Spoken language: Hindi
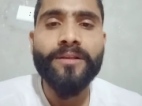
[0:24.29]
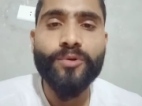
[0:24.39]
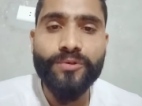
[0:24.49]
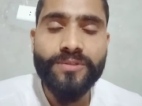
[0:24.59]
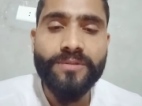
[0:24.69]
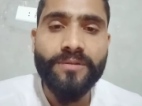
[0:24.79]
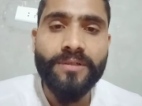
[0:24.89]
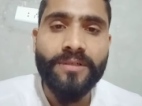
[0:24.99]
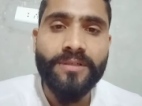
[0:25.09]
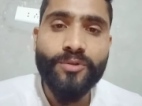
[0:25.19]
दो
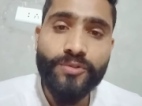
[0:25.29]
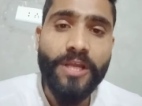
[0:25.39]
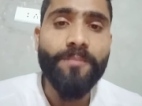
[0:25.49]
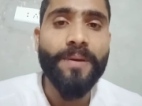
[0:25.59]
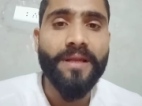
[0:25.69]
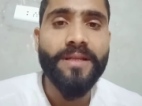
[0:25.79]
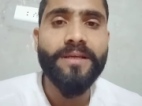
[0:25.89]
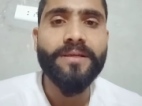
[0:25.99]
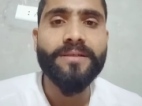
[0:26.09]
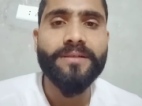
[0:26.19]
दो साल पहले
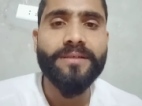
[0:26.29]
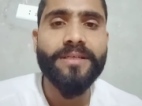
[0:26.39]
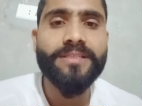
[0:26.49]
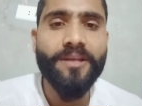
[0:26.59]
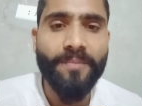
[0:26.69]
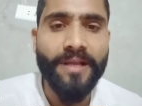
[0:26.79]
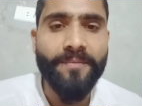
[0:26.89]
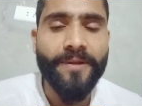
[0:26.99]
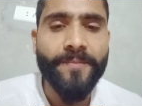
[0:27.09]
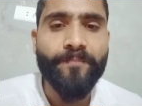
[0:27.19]
इसके
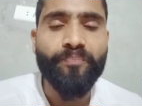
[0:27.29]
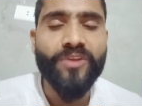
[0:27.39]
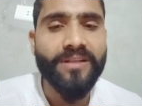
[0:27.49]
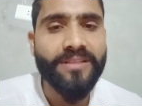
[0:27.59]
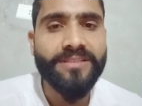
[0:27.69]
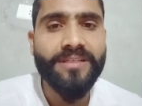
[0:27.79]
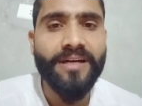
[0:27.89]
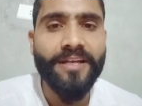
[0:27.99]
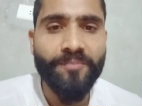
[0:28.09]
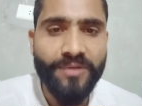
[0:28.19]
बारे में केंद्र
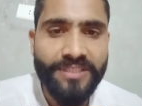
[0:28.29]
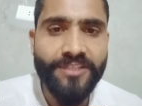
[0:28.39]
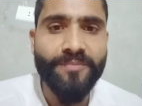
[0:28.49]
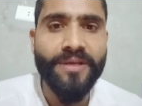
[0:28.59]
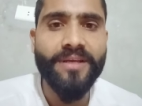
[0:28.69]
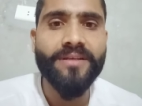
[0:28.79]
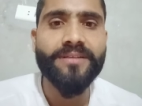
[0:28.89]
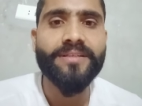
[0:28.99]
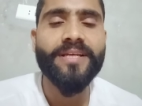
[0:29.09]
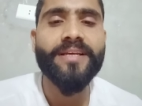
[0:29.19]
सरकार ने बजट में
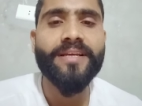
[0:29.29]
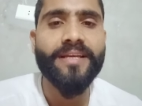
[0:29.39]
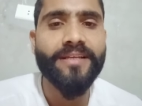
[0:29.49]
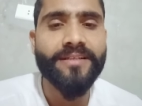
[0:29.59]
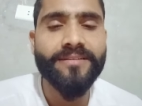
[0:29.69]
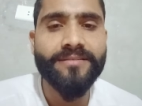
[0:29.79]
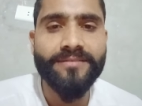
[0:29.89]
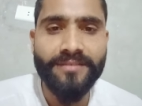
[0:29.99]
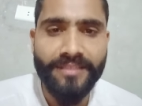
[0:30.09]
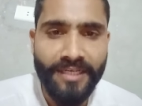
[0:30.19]
ये एक
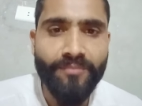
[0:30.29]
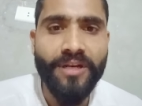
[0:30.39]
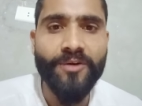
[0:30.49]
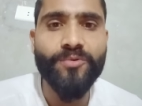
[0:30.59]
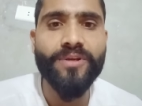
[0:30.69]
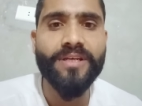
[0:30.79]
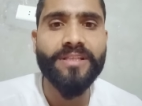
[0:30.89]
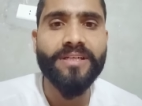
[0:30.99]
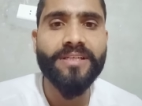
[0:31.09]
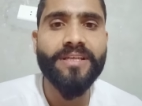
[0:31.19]
नियम लागू किया
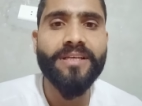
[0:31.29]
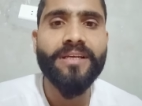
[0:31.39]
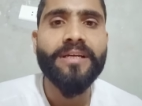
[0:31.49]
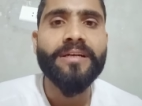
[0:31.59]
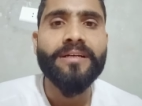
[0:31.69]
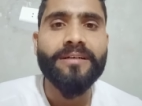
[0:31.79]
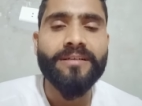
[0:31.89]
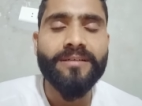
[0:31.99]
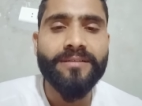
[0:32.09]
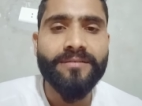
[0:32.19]
था कि
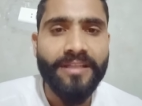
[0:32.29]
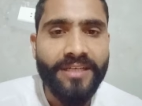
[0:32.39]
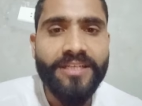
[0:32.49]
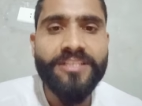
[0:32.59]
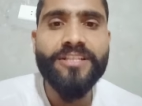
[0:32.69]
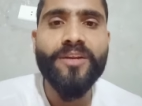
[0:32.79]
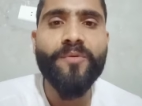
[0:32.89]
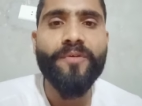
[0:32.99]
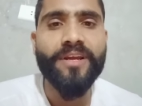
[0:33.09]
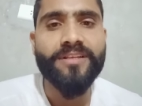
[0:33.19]
केंद्र की जितनी
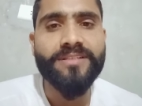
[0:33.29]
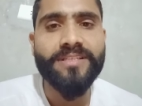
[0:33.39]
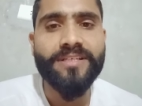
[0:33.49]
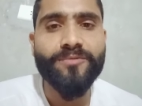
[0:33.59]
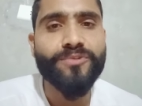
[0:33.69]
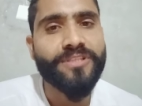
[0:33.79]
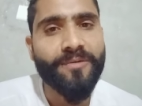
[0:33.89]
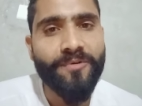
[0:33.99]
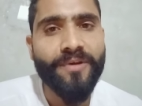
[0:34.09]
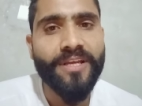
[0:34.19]
भी वैकेंसीज हैं उन
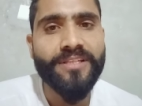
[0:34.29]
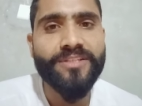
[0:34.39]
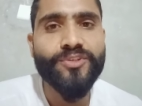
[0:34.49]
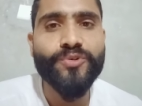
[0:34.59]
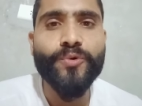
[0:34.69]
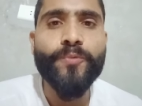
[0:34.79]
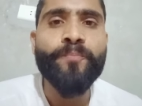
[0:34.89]
सभी वैकेंसीज को